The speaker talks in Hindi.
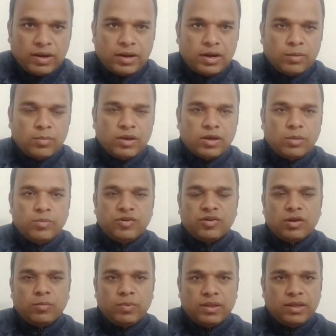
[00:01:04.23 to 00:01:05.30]
मार्केट में
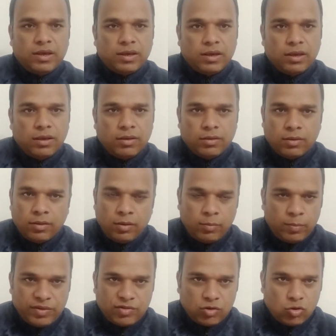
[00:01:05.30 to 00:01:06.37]
कमीशन पे दे के
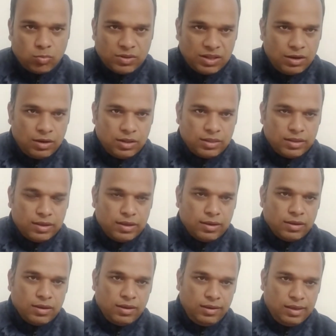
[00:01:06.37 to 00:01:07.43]
पैसे को बदल लेते
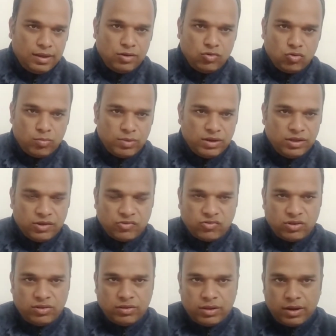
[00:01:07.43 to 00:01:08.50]
हैं यानी जो मनी
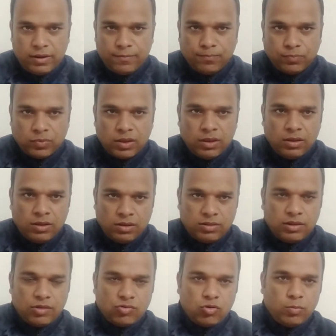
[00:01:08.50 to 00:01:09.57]
एक्सचेंजर है
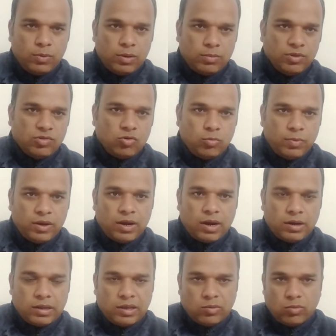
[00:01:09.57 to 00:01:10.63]
दस रुपये बीस रुपये
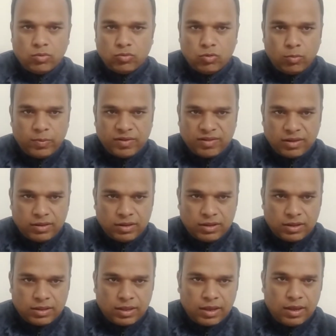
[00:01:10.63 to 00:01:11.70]
काट के वो उनको पैसा दे
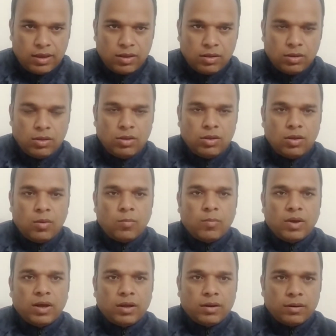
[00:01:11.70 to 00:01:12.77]
देता है
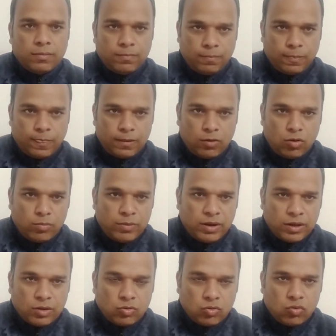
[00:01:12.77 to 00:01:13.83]
मगर
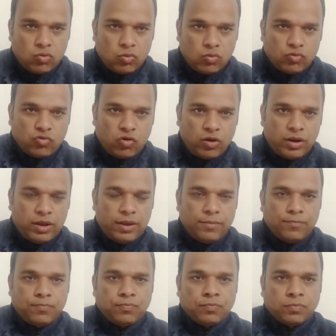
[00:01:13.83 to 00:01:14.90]
गवर्नमेंट का तो रूल कुछ और है
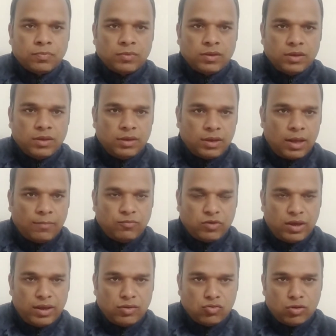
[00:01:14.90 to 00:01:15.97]
कि आप
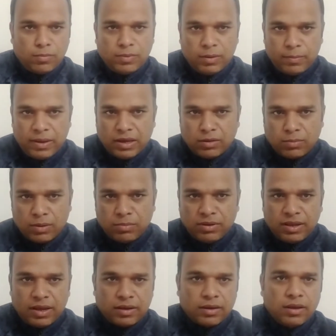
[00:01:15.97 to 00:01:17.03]
चाहें तो अपने बैंक में भी
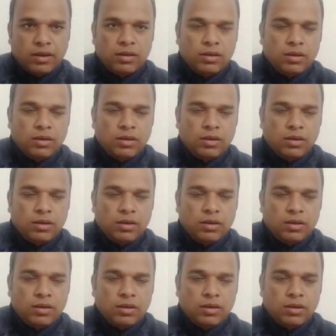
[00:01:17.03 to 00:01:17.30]
जाके